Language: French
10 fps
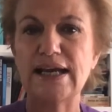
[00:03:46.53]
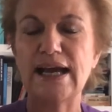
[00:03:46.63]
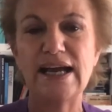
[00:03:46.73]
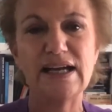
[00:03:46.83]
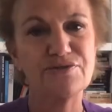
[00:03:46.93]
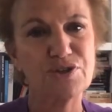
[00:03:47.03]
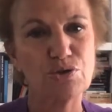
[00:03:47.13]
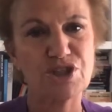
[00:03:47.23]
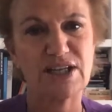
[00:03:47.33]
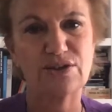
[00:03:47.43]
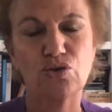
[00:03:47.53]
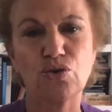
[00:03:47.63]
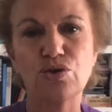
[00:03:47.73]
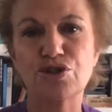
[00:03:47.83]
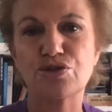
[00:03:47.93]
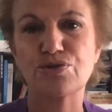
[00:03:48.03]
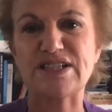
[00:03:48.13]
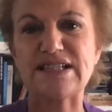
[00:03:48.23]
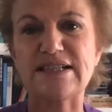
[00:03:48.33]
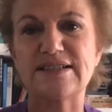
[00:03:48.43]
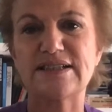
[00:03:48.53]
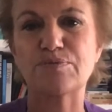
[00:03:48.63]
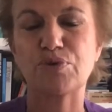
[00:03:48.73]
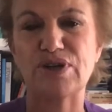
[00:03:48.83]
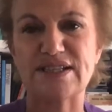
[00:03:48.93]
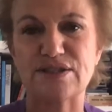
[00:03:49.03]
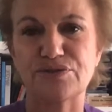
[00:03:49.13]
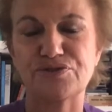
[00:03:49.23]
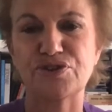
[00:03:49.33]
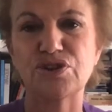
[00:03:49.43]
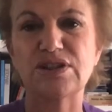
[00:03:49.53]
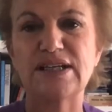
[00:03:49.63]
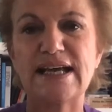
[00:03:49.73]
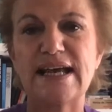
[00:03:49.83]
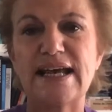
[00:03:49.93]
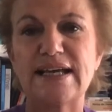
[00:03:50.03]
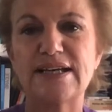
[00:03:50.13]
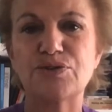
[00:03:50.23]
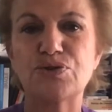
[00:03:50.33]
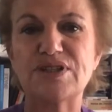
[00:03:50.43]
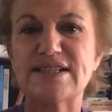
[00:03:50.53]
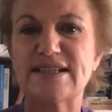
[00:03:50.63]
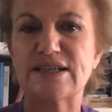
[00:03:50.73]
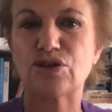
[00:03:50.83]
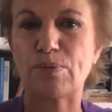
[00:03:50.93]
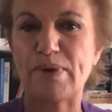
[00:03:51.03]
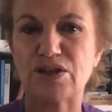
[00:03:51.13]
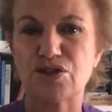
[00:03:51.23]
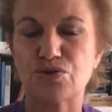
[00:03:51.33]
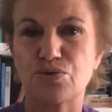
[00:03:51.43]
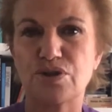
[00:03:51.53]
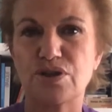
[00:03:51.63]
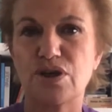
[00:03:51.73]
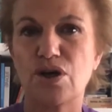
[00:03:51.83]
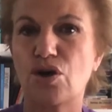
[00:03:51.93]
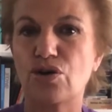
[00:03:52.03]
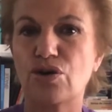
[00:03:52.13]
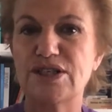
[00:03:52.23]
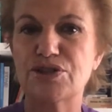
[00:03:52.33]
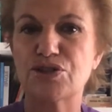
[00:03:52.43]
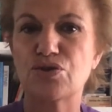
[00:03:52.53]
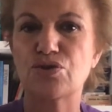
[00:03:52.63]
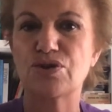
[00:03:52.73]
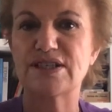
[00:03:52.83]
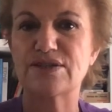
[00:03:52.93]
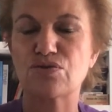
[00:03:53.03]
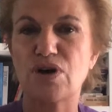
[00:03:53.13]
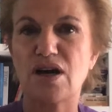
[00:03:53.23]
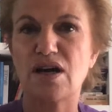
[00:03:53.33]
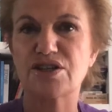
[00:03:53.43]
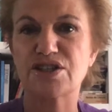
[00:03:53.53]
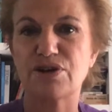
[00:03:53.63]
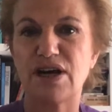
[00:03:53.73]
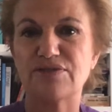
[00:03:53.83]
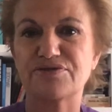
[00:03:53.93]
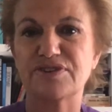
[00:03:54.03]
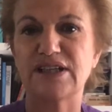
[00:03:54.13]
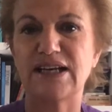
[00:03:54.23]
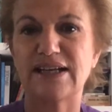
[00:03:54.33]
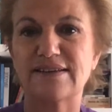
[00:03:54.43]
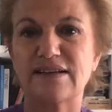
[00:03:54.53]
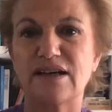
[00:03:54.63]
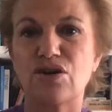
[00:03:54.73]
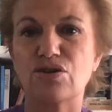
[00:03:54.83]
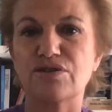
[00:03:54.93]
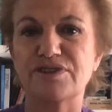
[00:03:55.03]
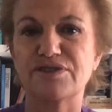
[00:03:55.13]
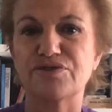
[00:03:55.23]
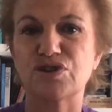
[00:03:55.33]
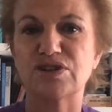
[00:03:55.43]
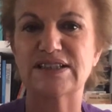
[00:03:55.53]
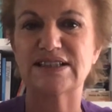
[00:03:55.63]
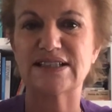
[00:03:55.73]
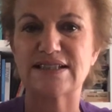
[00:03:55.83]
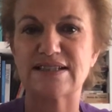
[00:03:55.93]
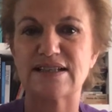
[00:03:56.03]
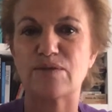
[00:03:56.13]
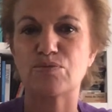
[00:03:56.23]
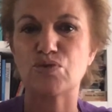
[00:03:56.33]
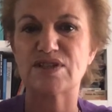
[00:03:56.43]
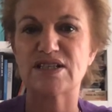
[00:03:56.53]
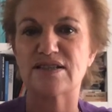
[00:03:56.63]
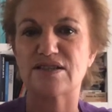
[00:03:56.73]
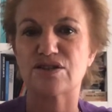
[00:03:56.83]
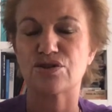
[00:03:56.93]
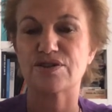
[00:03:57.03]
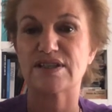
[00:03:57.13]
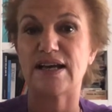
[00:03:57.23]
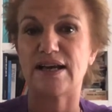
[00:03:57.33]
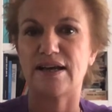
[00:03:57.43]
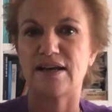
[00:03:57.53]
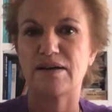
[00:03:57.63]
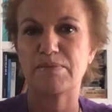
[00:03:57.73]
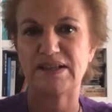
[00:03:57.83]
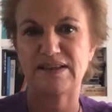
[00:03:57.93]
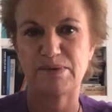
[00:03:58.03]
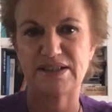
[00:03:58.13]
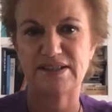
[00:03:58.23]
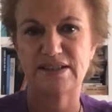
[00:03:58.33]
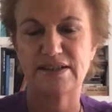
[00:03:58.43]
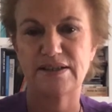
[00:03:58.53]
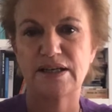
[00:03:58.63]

Elle vit au château, chose inédite pour les enfants, et étudie sept heures par jour religion, histoire, géographie, latin, langue vivante, dessin, musique, sciences et mathématiques.